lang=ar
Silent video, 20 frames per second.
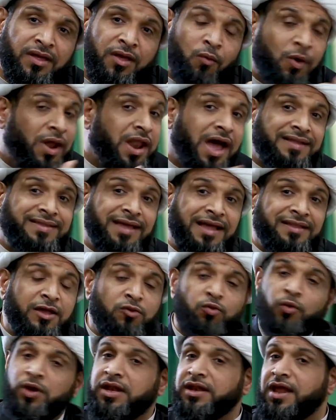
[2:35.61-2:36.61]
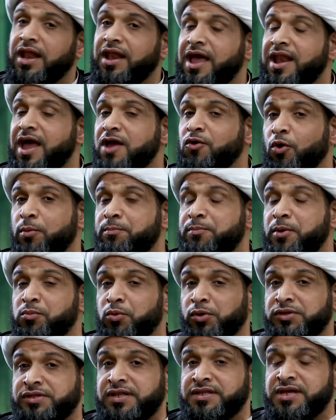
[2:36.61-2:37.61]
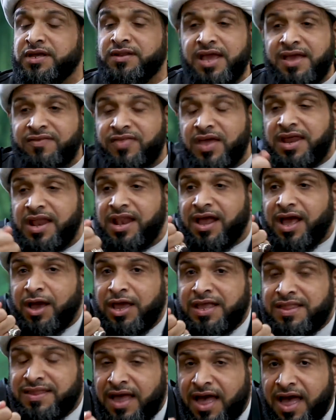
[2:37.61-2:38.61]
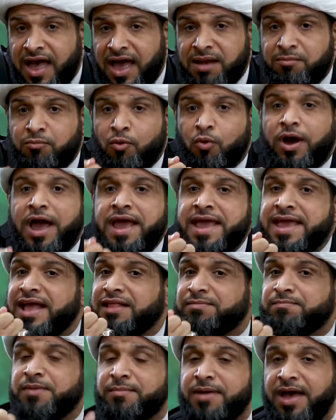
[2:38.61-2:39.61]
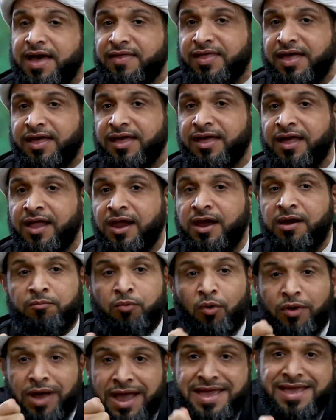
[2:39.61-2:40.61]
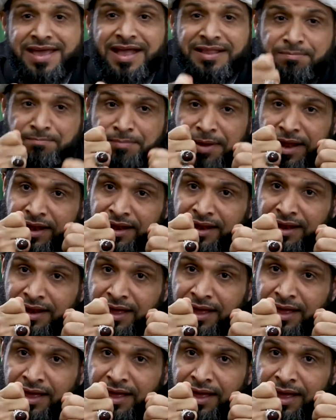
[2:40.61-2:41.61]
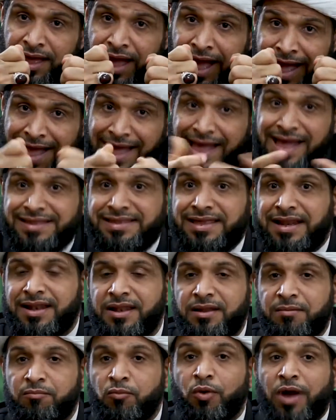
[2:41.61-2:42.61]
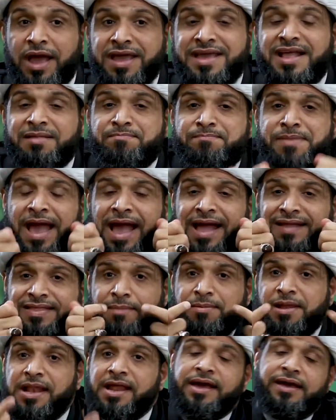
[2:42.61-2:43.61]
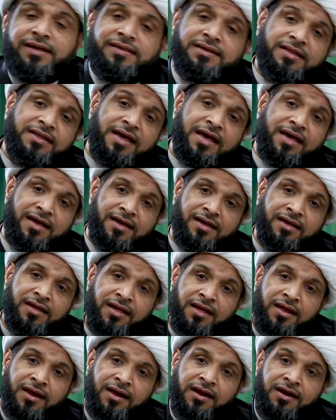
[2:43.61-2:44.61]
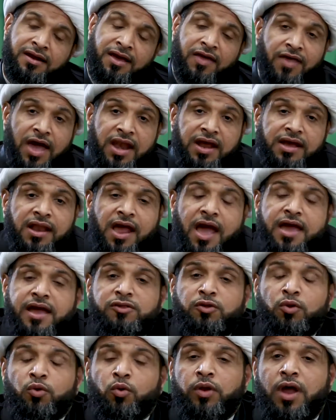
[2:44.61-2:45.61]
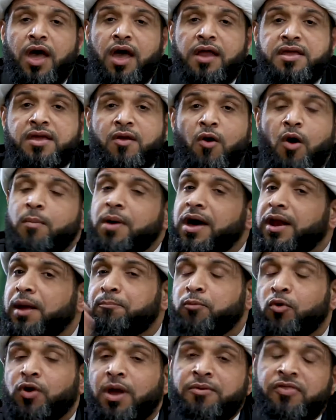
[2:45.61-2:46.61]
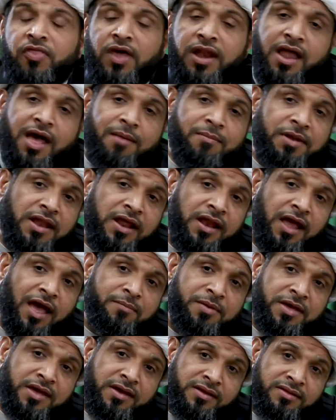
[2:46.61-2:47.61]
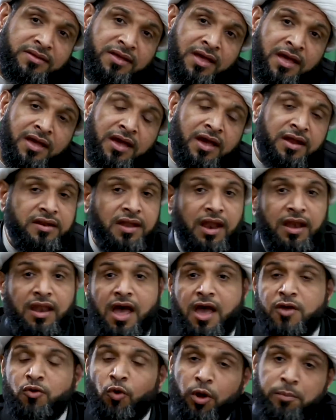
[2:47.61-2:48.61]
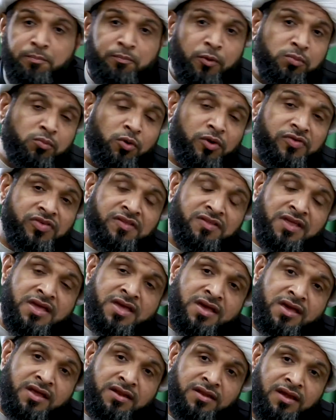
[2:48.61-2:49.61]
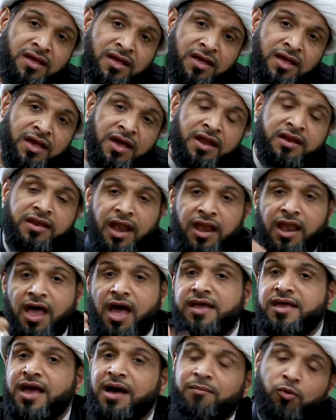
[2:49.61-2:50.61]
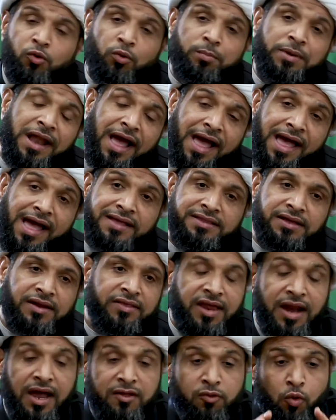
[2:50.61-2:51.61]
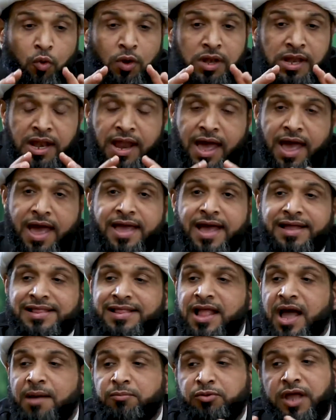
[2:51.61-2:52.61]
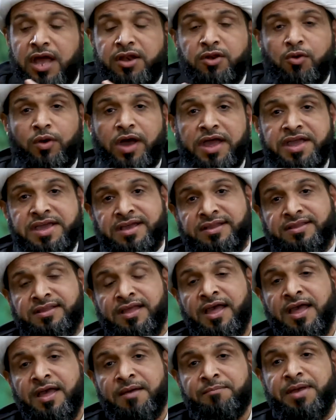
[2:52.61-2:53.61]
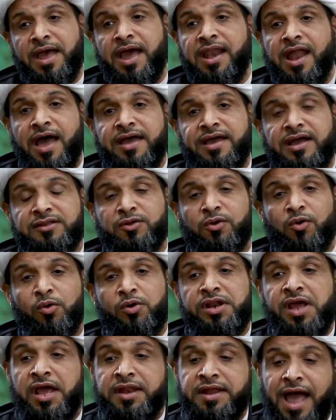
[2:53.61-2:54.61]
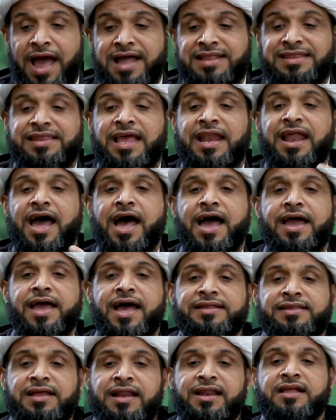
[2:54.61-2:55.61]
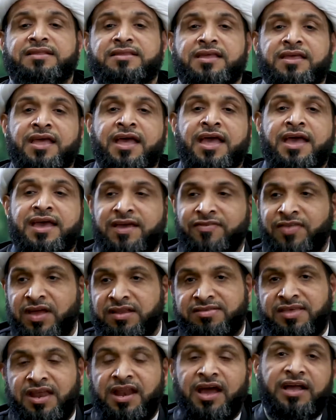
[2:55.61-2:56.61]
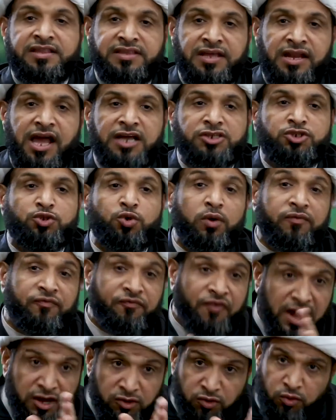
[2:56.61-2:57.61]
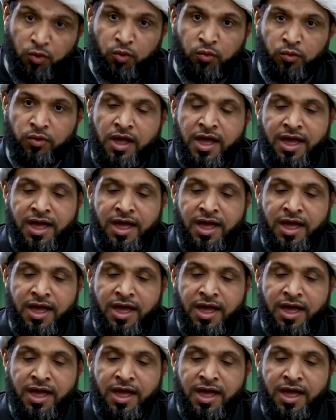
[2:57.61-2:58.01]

ولا تعتدوا ان الله لا يحب المعتدين، اذا القتال مقيد بماذا؟ مقيد بالعدل، مقيد بعدم الاعتداء. كذلك الايات القرانيه وما ربك بظلام للعبيد، ان الله يحب المقسطين، ان الله يامر بالعدل اذا هذه كل الايات لابد ان نقيد بها الايات الاخرى يعني حتى الايات التي اذا انسلخت الاشهر فاقتلوا